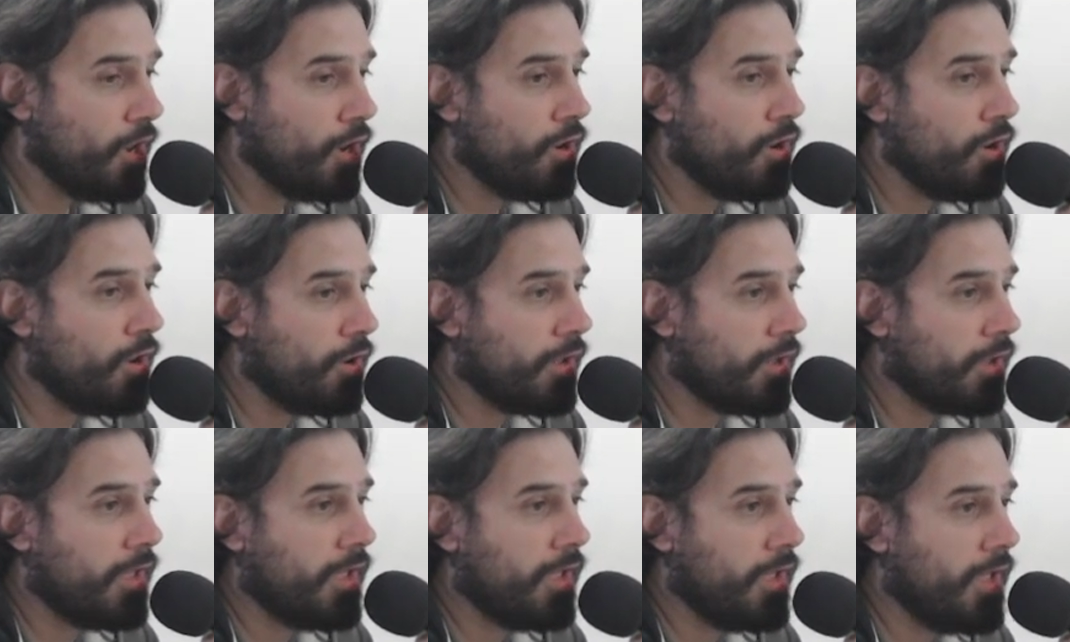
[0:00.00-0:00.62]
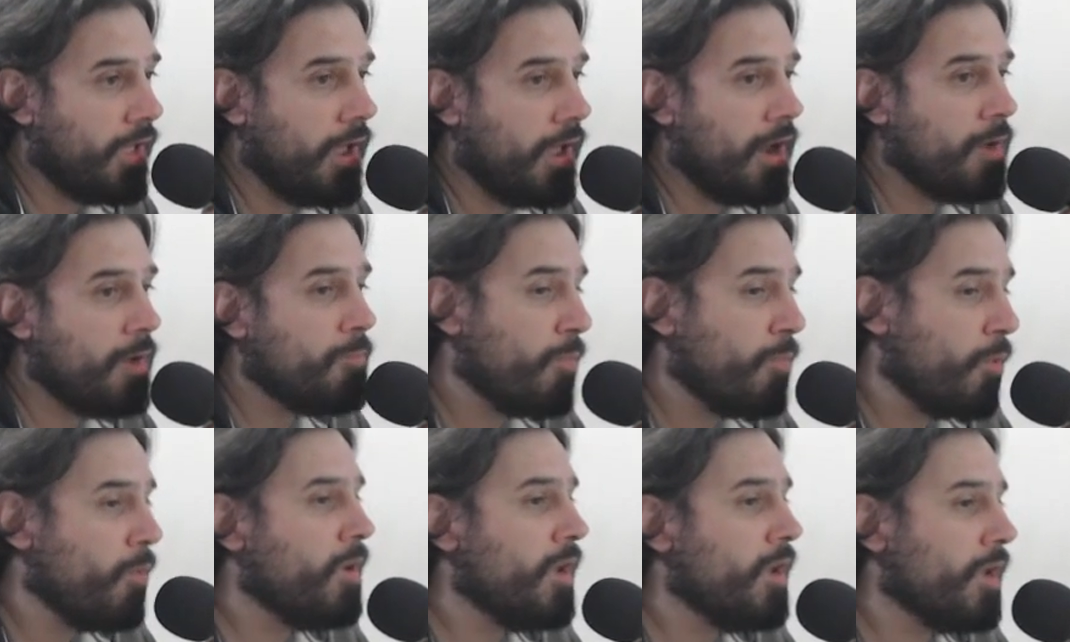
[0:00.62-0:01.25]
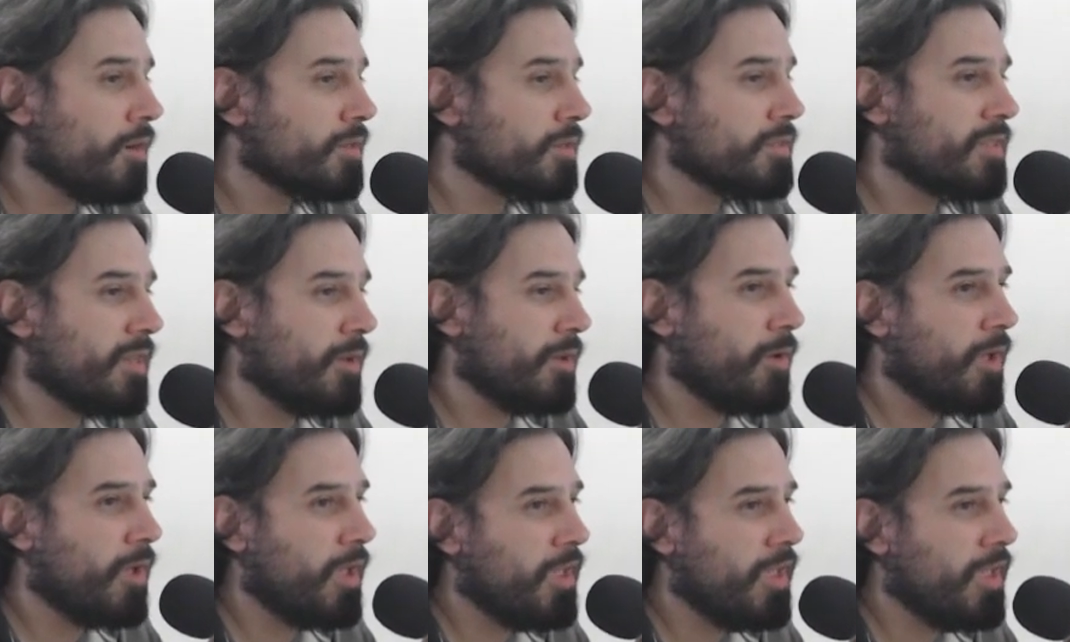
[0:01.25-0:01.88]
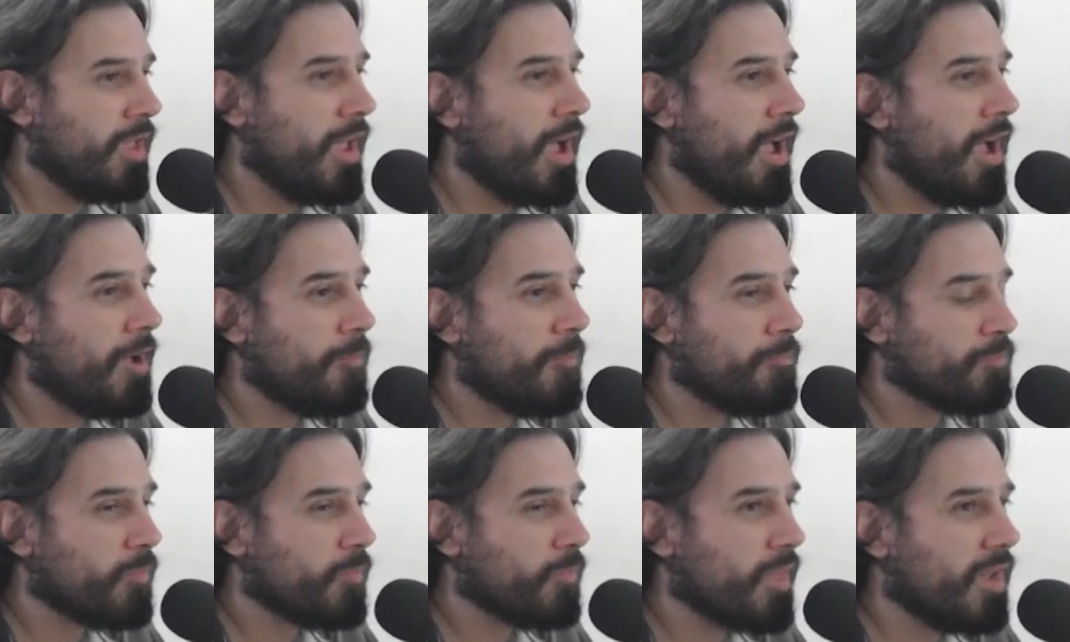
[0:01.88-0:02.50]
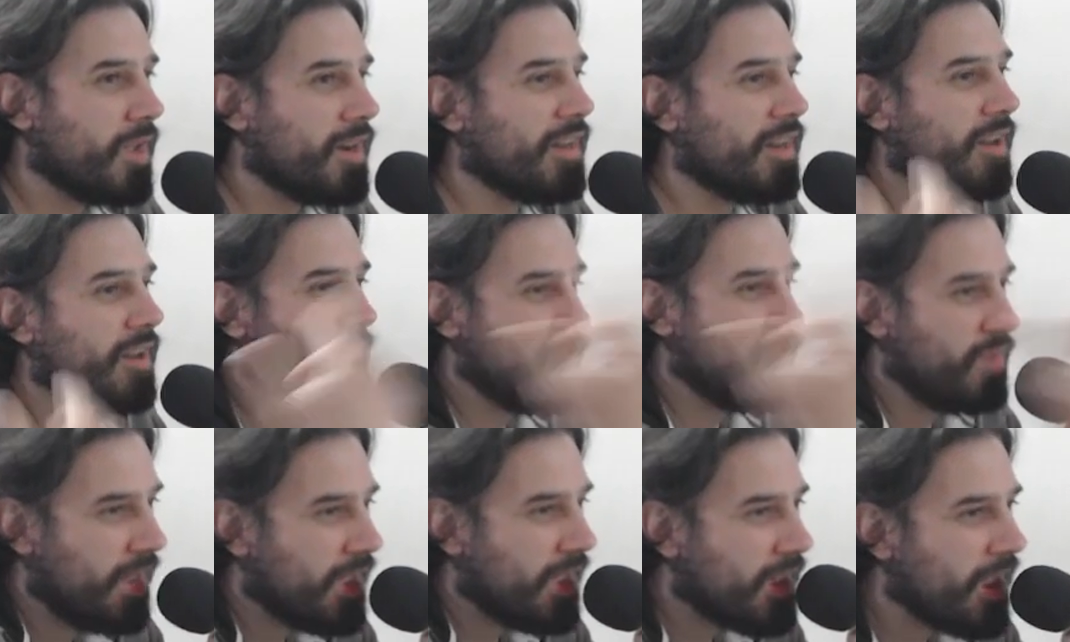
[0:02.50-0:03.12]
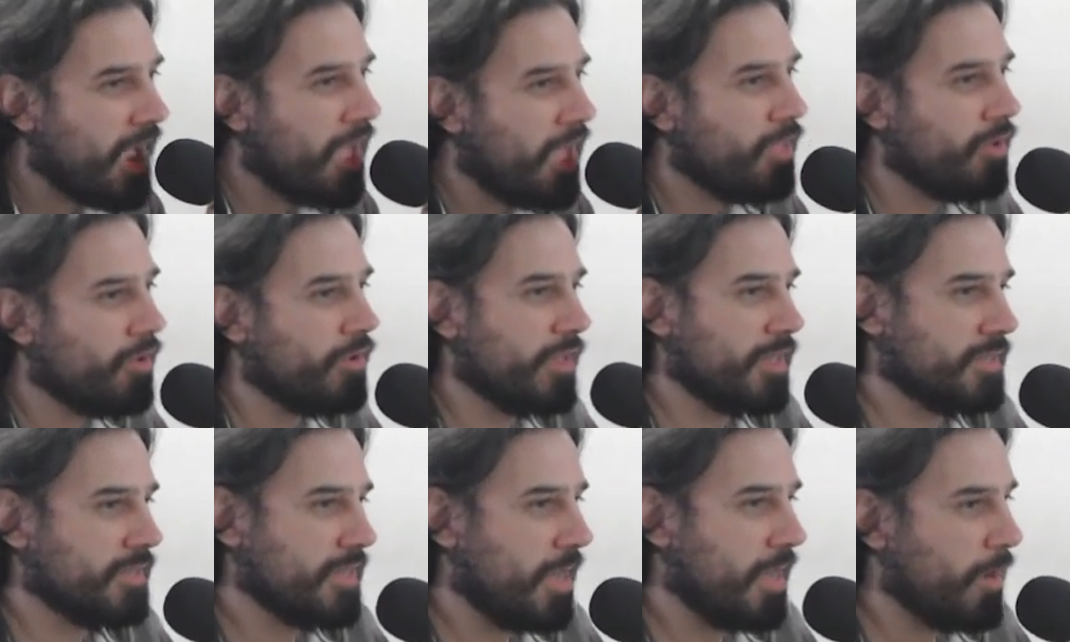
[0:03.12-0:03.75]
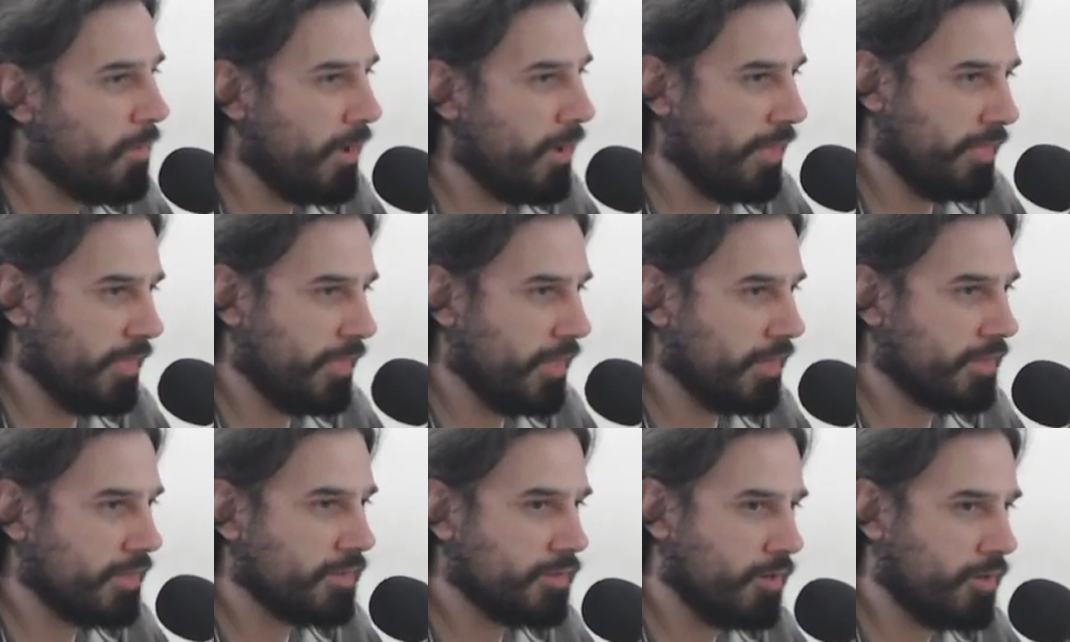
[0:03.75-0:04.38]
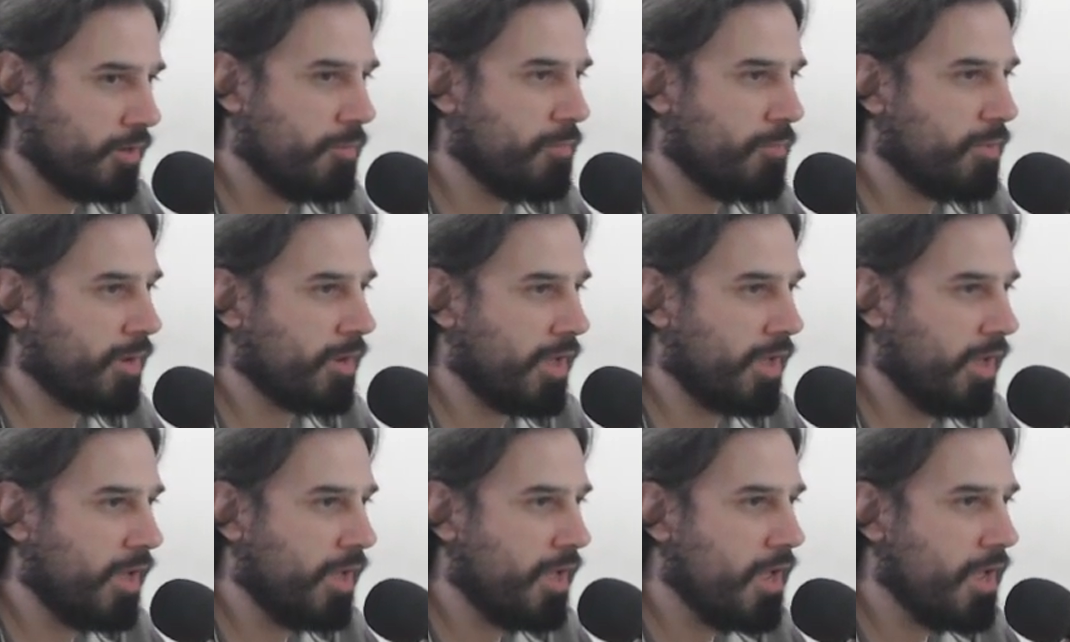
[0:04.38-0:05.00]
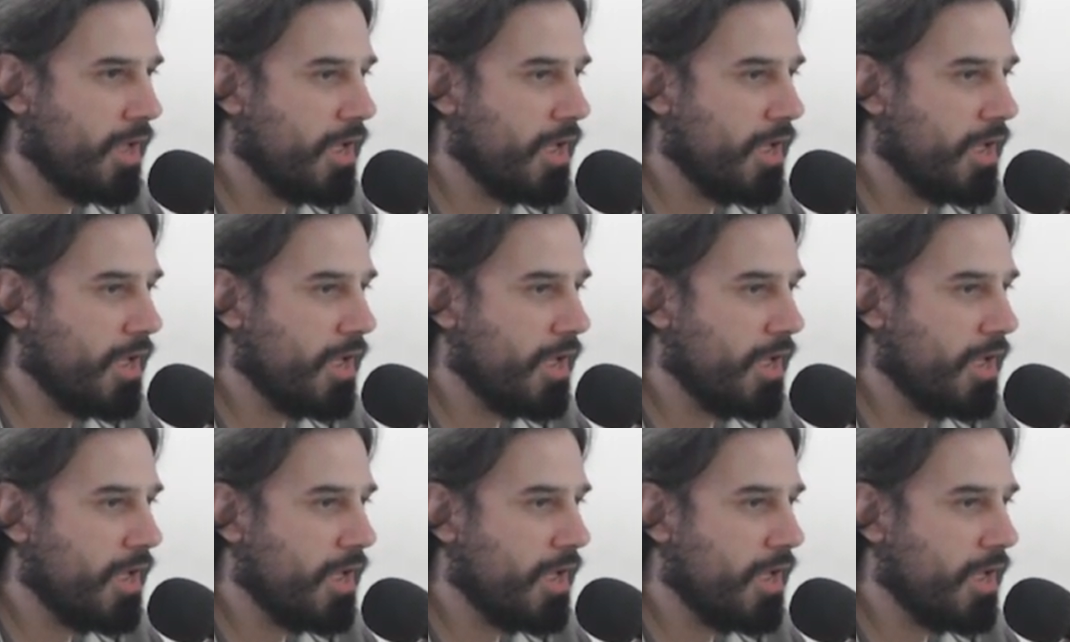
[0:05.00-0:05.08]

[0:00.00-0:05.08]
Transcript: lo que al público se veía reflejado en esas bandas, ¿no? Porque